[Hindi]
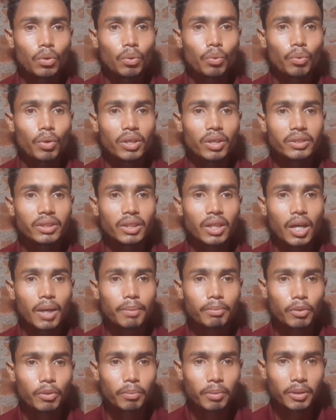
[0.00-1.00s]
वहाँ से
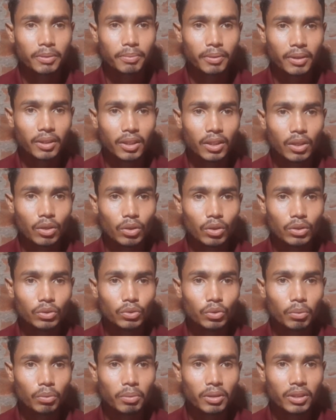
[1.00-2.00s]
आपको बस पकड़ना होगा
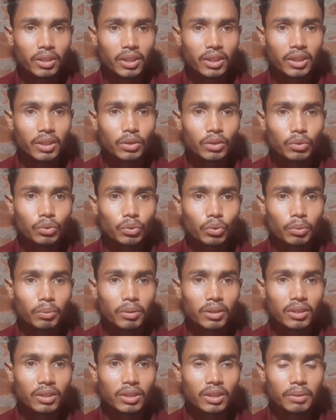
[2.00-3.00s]
सोनभद्र की
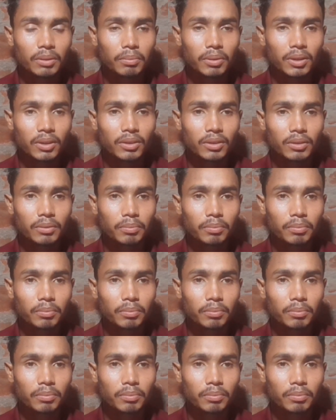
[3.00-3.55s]
सोनभद्र की बस